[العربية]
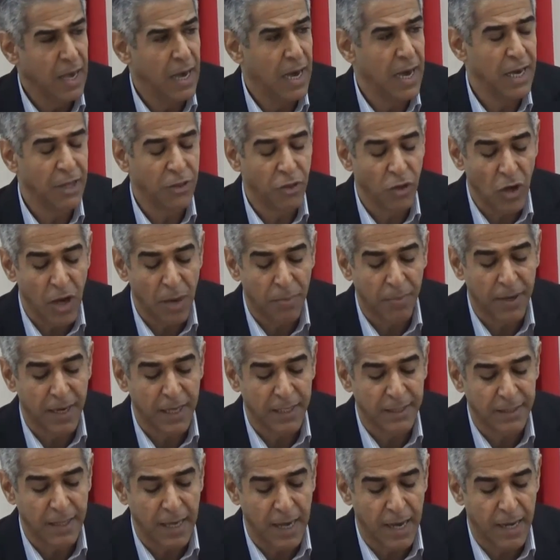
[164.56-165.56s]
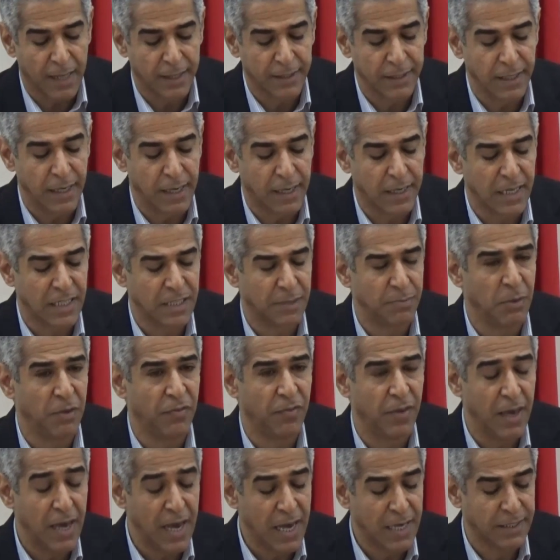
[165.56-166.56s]
حيث يبقى التعاطي الرسمي
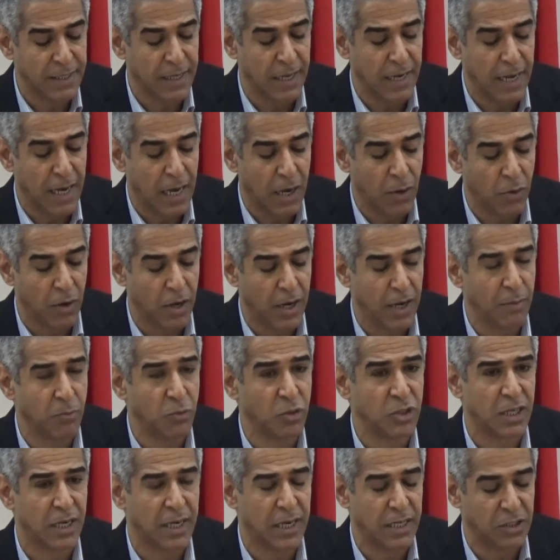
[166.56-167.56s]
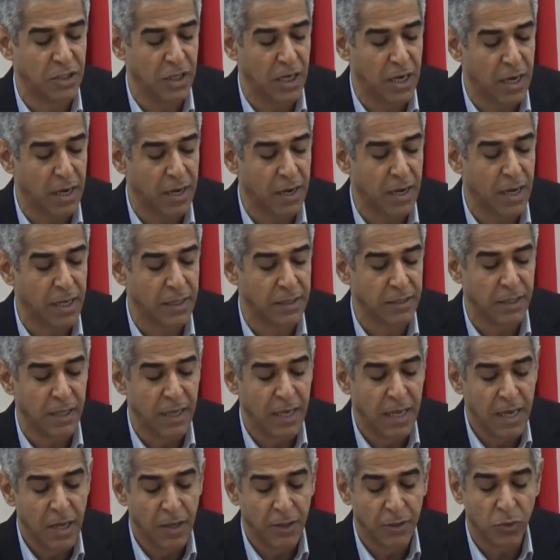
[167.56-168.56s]
في أحسن الأحوال مجرد شعارات
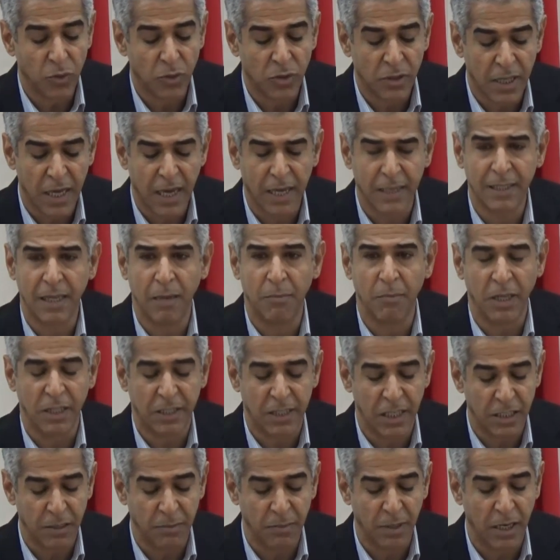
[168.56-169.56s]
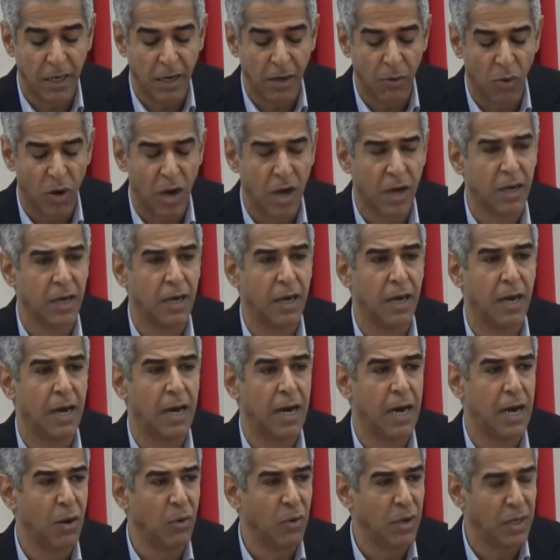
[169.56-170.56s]
تستخدم لتجميل الواقع
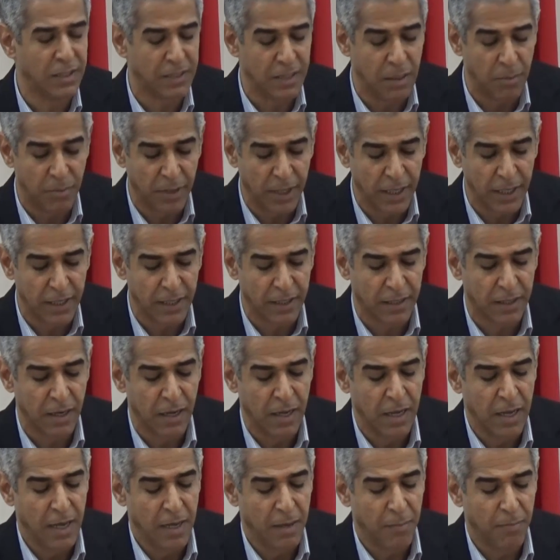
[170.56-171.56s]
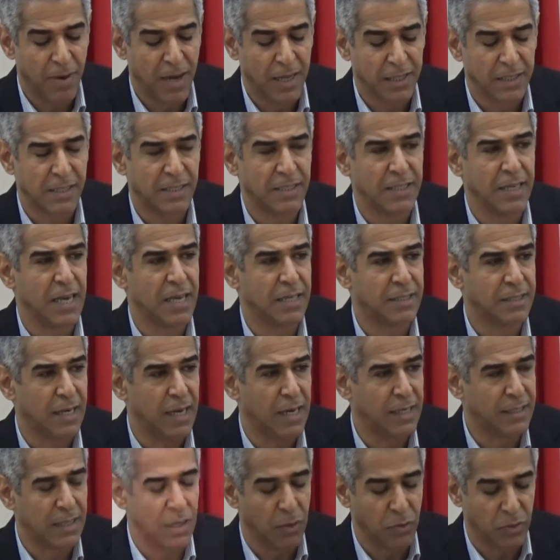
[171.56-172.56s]
أو لتمرير بعض
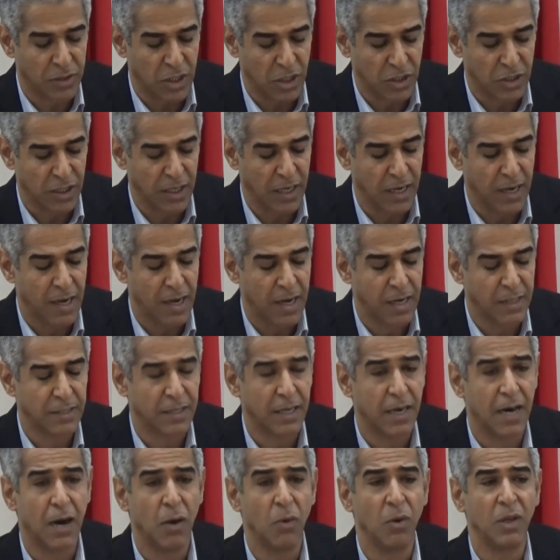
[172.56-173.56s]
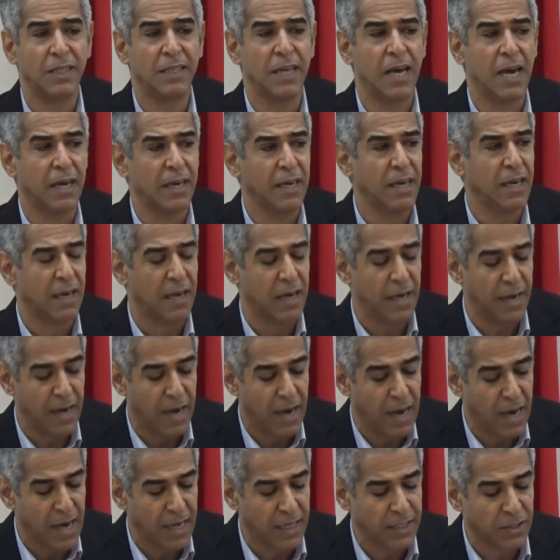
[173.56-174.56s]
السياسات أو التشريعات أو لتحقيق
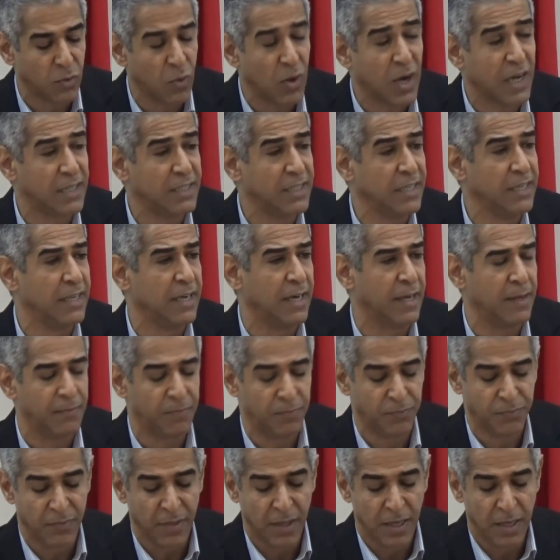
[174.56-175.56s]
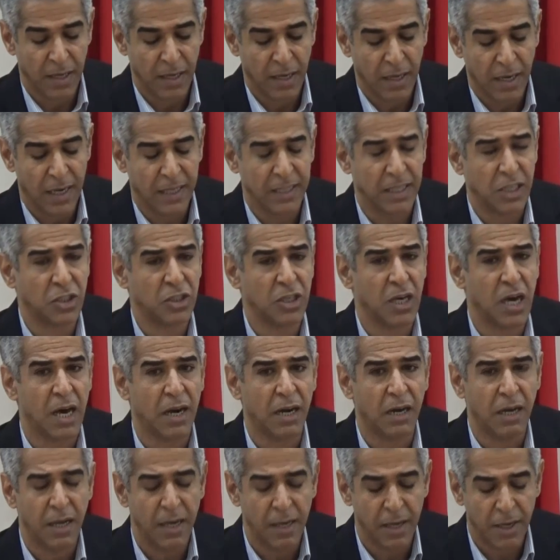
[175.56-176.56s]
قناعات وقتية لدى
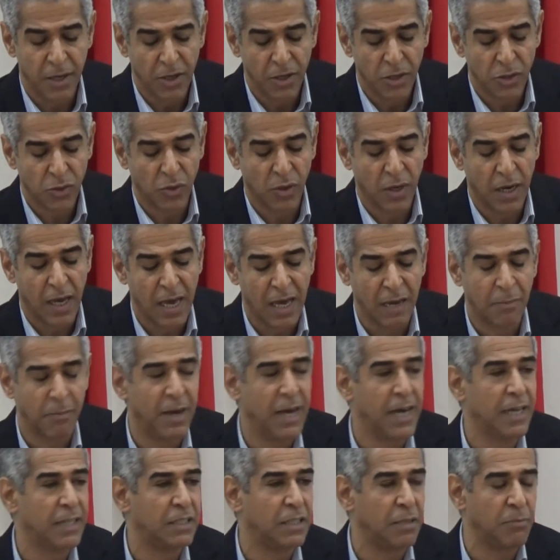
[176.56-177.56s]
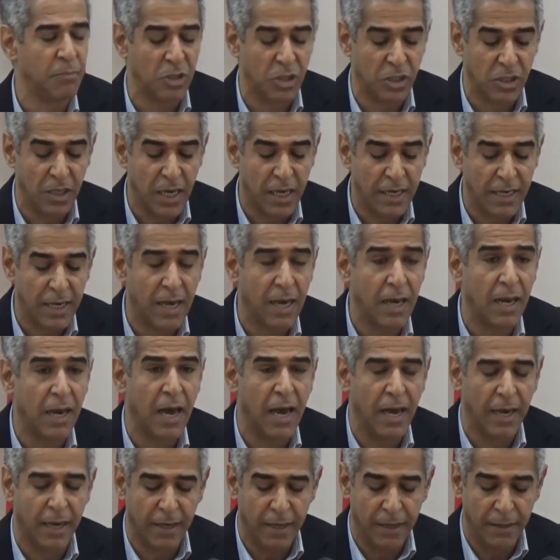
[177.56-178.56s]
الشارع سرعان ما يتم نسيانها
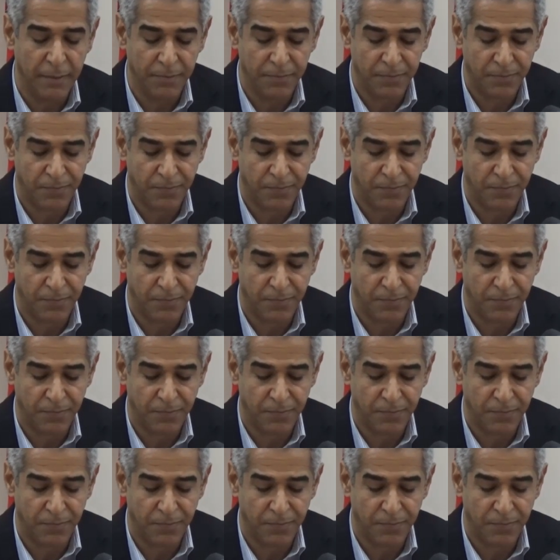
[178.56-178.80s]
لاحقا